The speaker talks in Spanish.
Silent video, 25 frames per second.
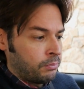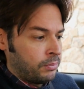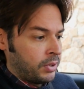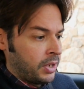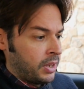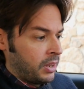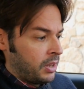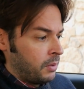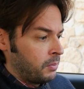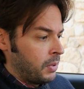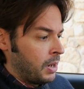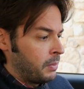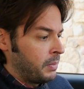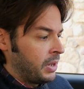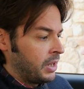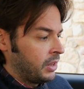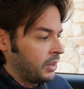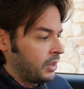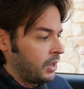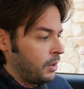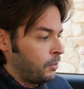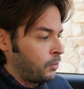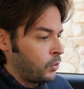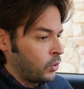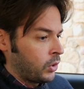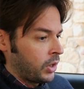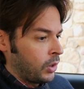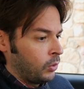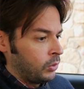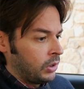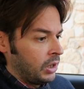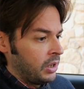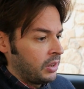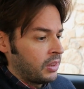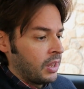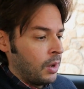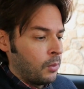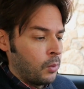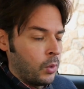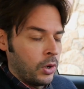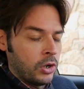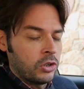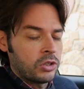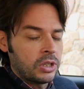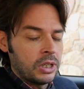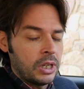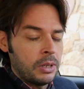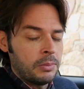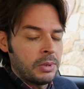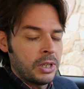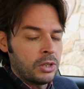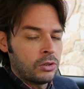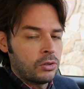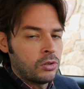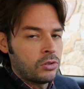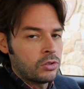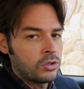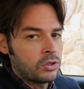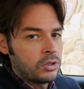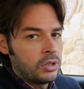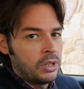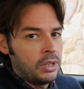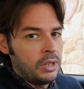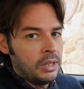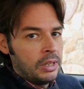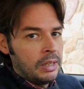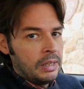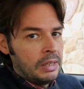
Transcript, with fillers: principalmente porque utiliza buenos elementos